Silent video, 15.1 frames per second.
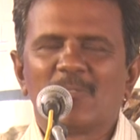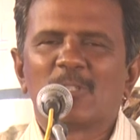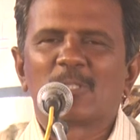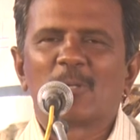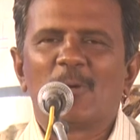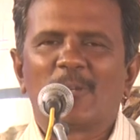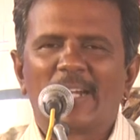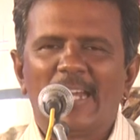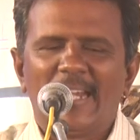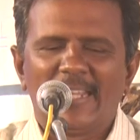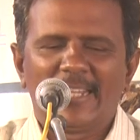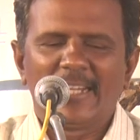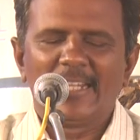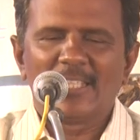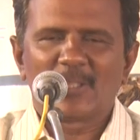சிவசு அவர்கள்
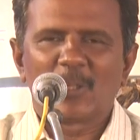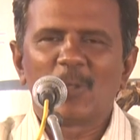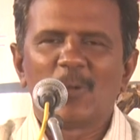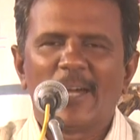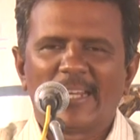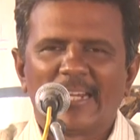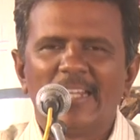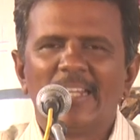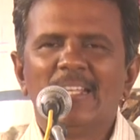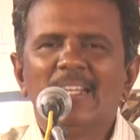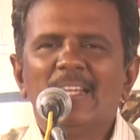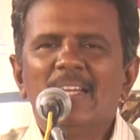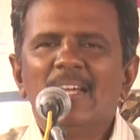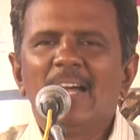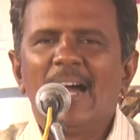அடிக்கடி சொல்லுவார்கள்
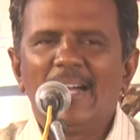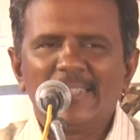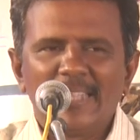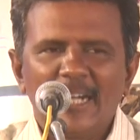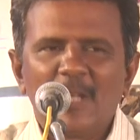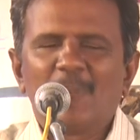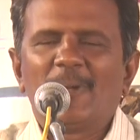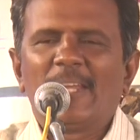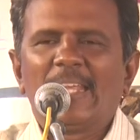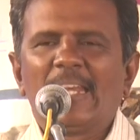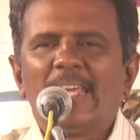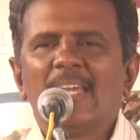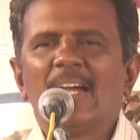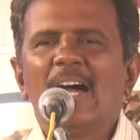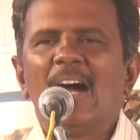அந்த
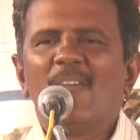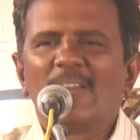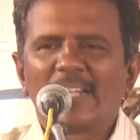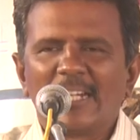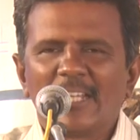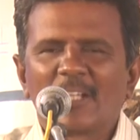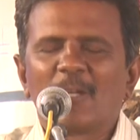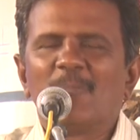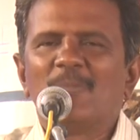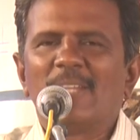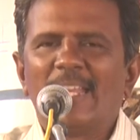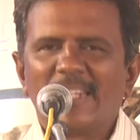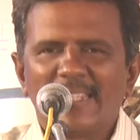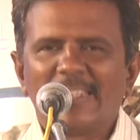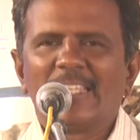அடிப்படையிலே அவர்களுக்கும்
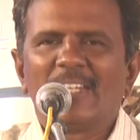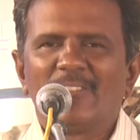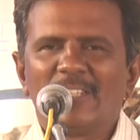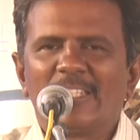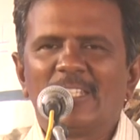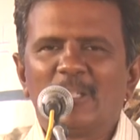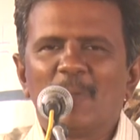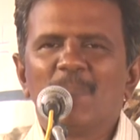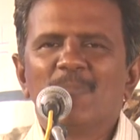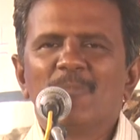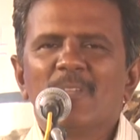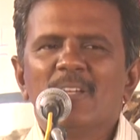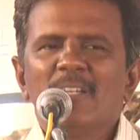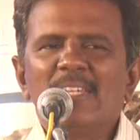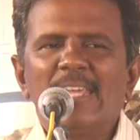நன்றி தெரிவித்து
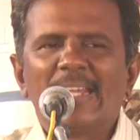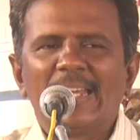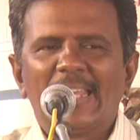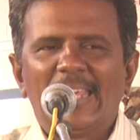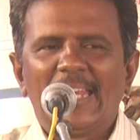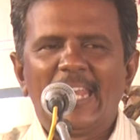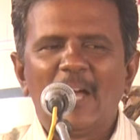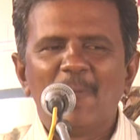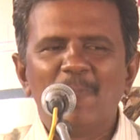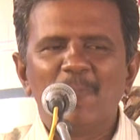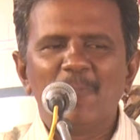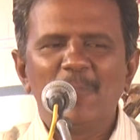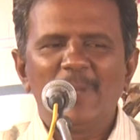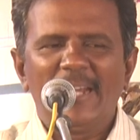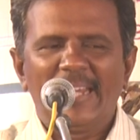எங்களை எல்லாம்
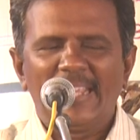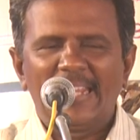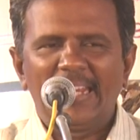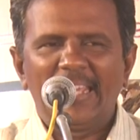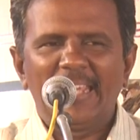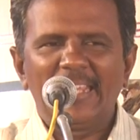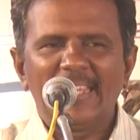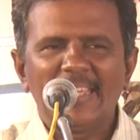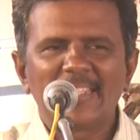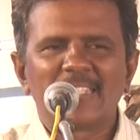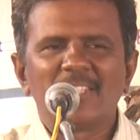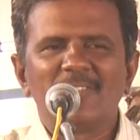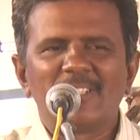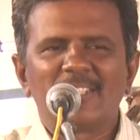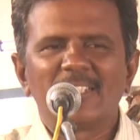மேடையிலே
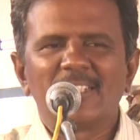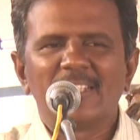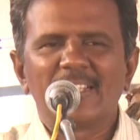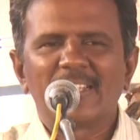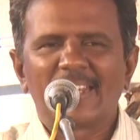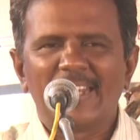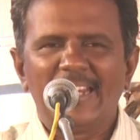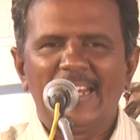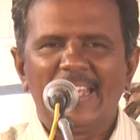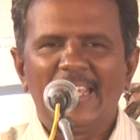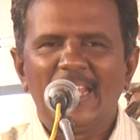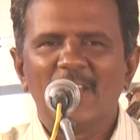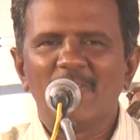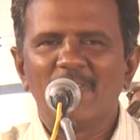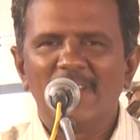ஏற்றிவிட்டு கீழே
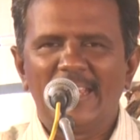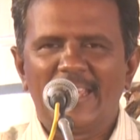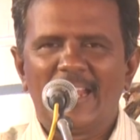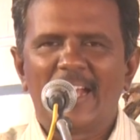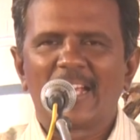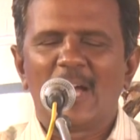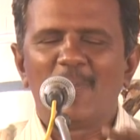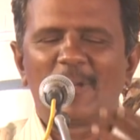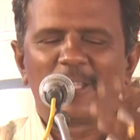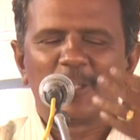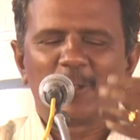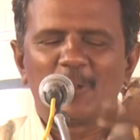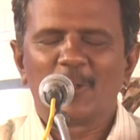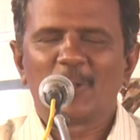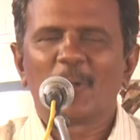வேறாக
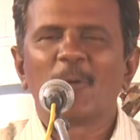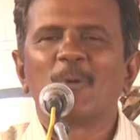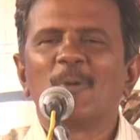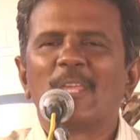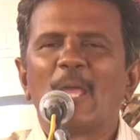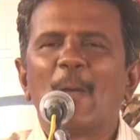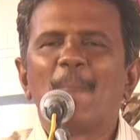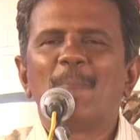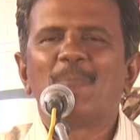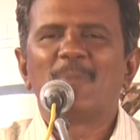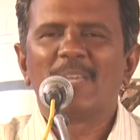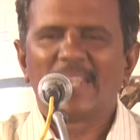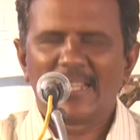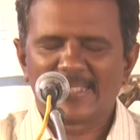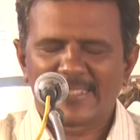அமர்ந்து கொண்டிருக்கக்கூடிய
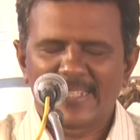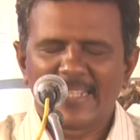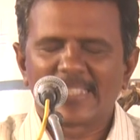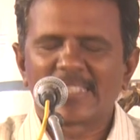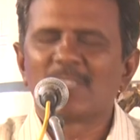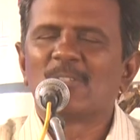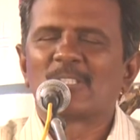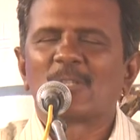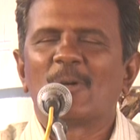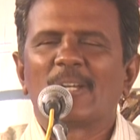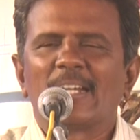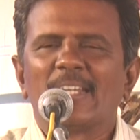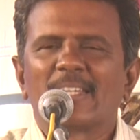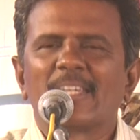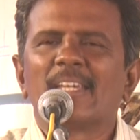பேராசிரியர் சிவசு
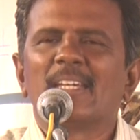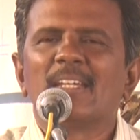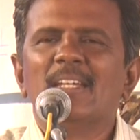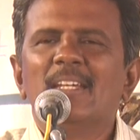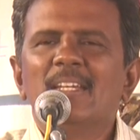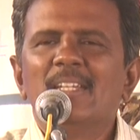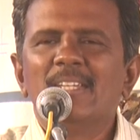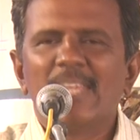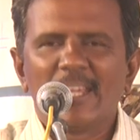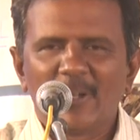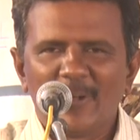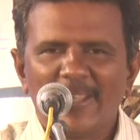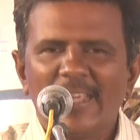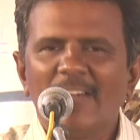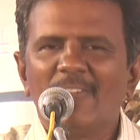அவர்களுக்கு
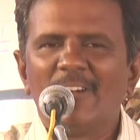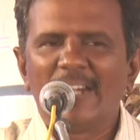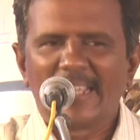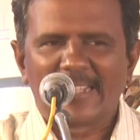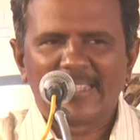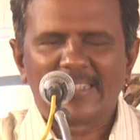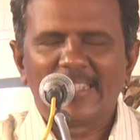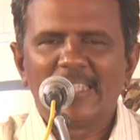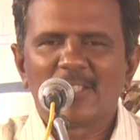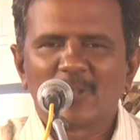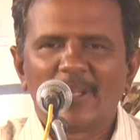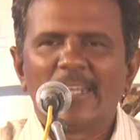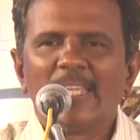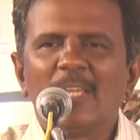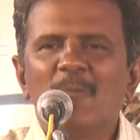எங்களுடைய வணக்கத்தை
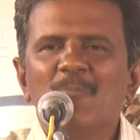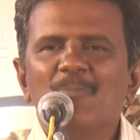சொல்லி